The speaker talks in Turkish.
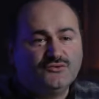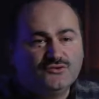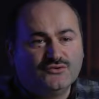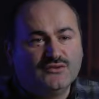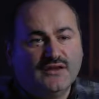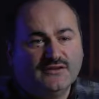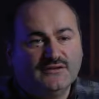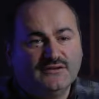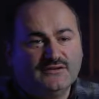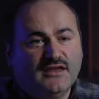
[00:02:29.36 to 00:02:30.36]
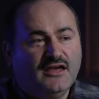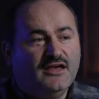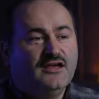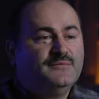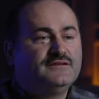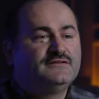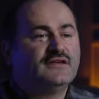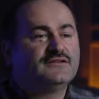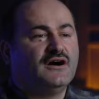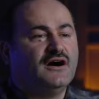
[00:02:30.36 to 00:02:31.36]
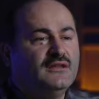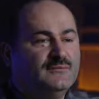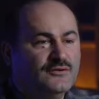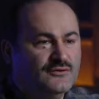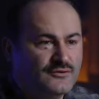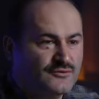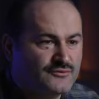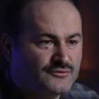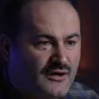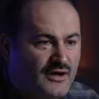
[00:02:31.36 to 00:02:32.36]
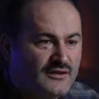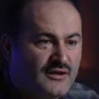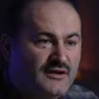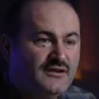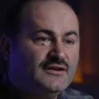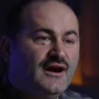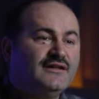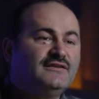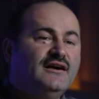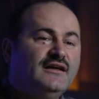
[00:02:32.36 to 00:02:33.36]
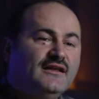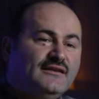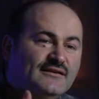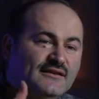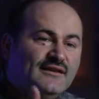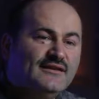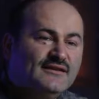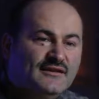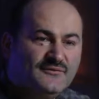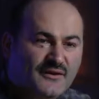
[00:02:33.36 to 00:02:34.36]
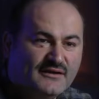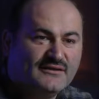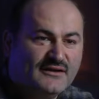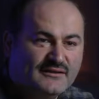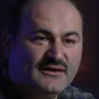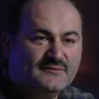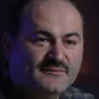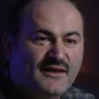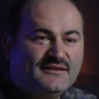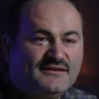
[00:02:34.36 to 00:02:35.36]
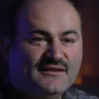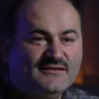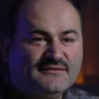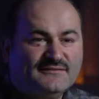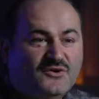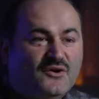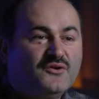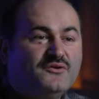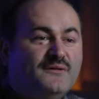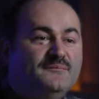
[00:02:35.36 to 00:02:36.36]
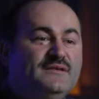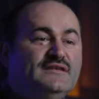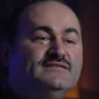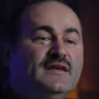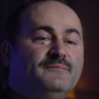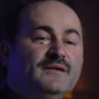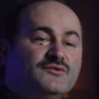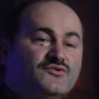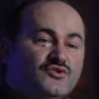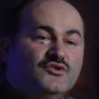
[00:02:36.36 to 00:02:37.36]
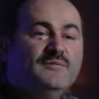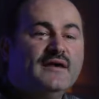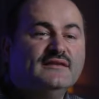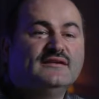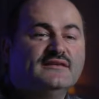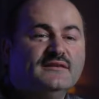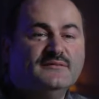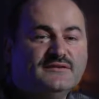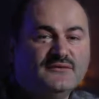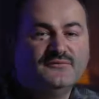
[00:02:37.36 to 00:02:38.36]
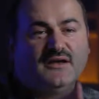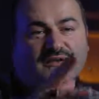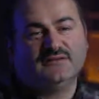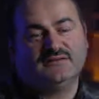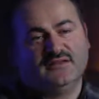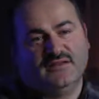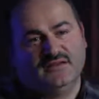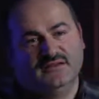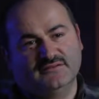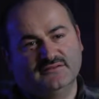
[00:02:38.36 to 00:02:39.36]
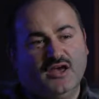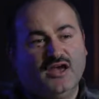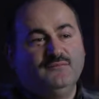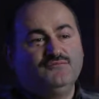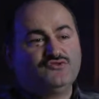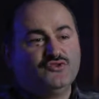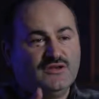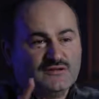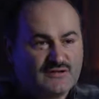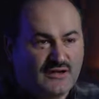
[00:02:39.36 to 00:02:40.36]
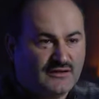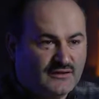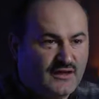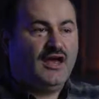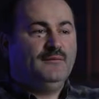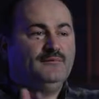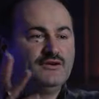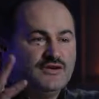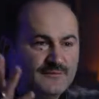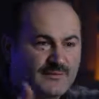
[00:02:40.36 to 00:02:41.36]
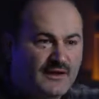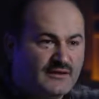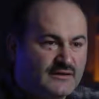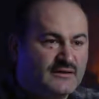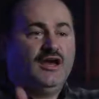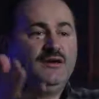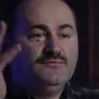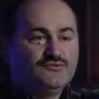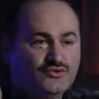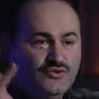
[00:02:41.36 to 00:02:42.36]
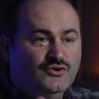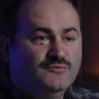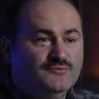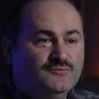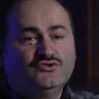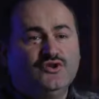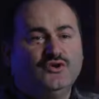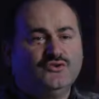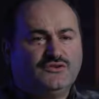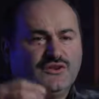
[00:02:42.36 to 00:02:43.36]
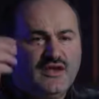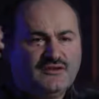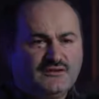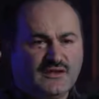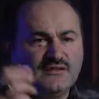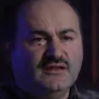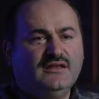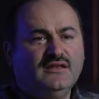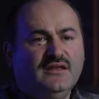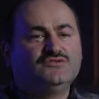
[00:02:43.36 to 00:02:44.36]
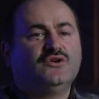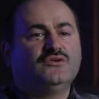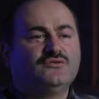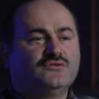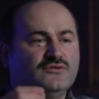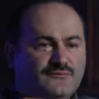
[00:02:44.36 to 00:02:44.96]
uygulandığında biz de zalim oluyoruz. Allah'ın adaletini ifade edelim derken Orada biz de bir zulme girdiğimizin farkında değiliz. Hem suizan, hem gıybet, hem zulüm çok dehşetli, çok